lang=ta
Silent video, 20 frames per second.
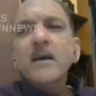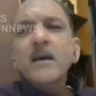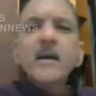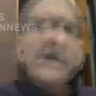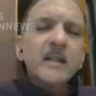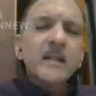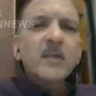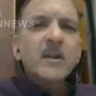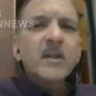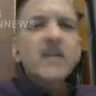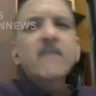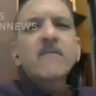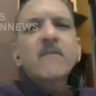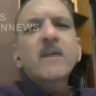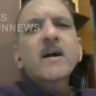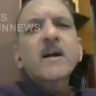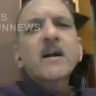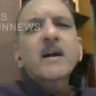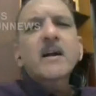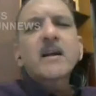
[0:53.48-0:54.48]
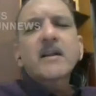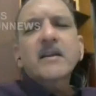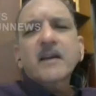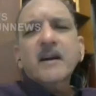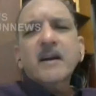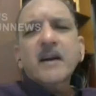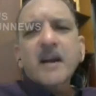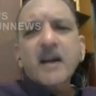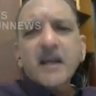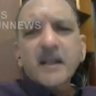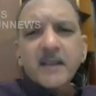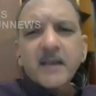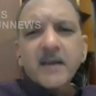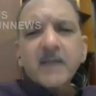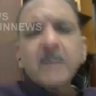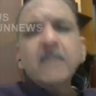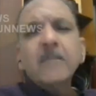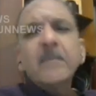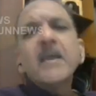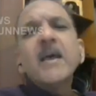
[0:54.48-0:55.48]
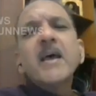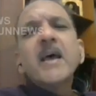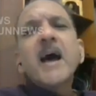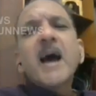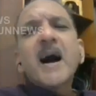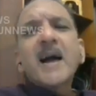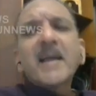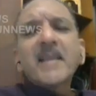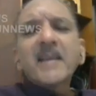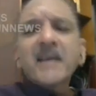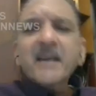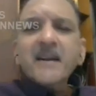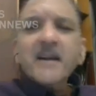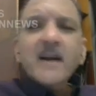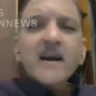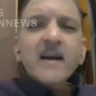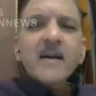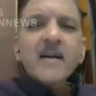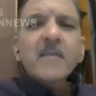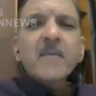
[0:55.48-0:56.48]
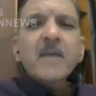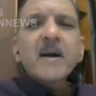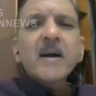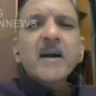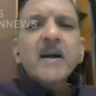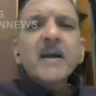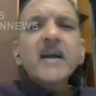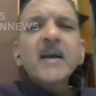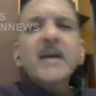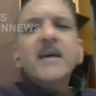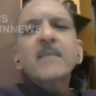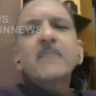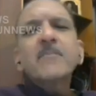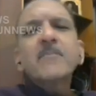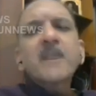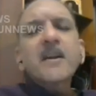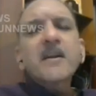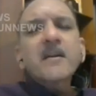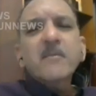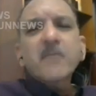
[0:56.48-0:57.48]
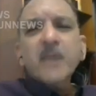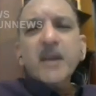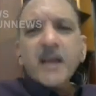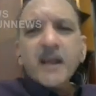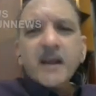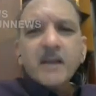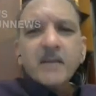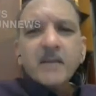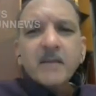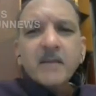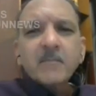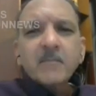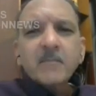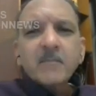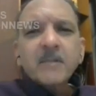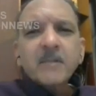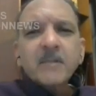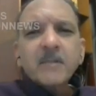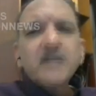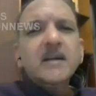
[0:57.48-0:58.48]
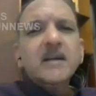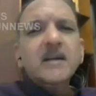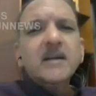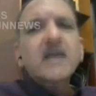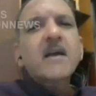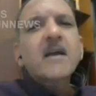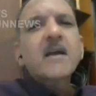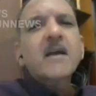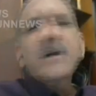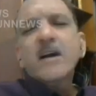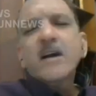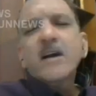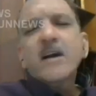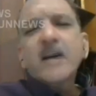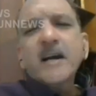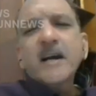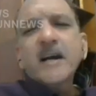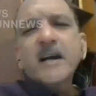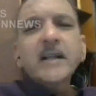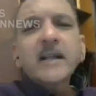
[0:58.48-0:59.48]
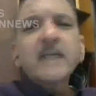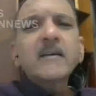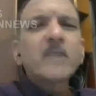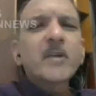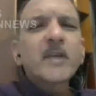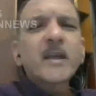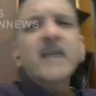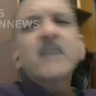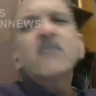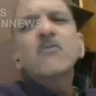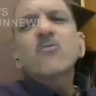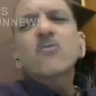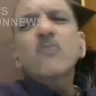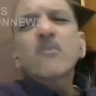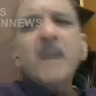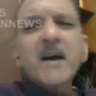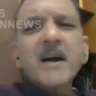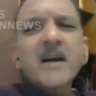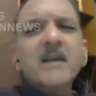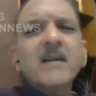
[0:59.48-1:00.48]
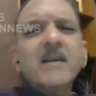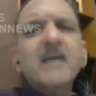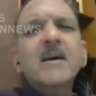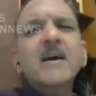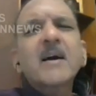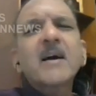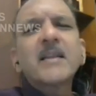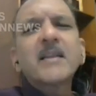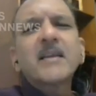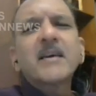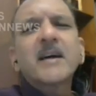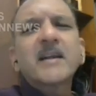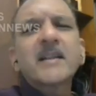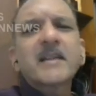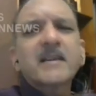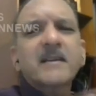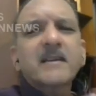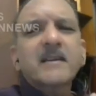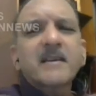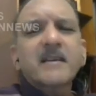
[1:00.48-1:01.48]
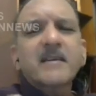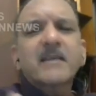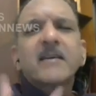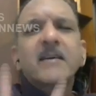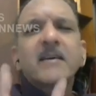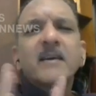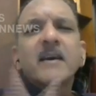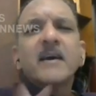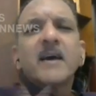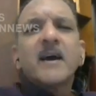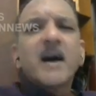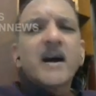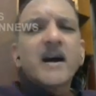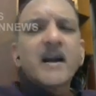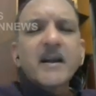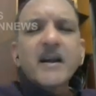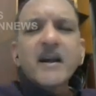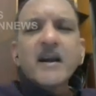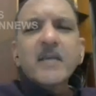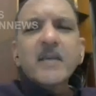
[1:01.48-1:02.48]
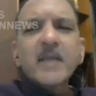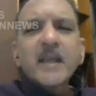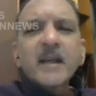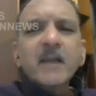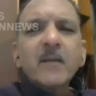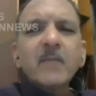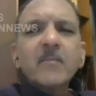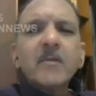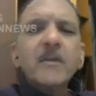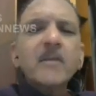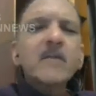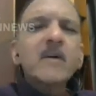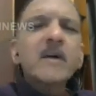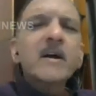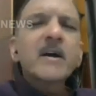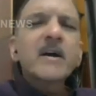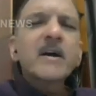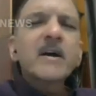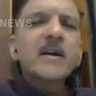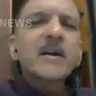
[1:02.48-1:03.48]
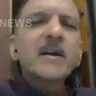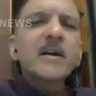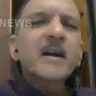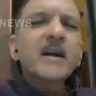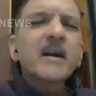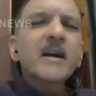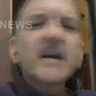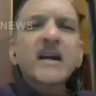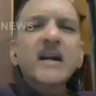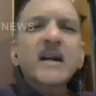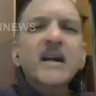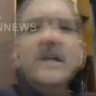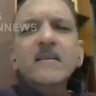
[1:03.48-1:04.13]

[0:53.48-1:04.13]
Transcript: இந்த முறை வாக்காளர்கள் அதிகம் அதன் காரணமாக சென்ற முறை ஐம்பத்தி எட்டாயிரம் வாங்கினாங்க இந்த இந்த முறை சுமார் அது அதற்கு அருகாமையில் பெறுவார்கள் அல்லது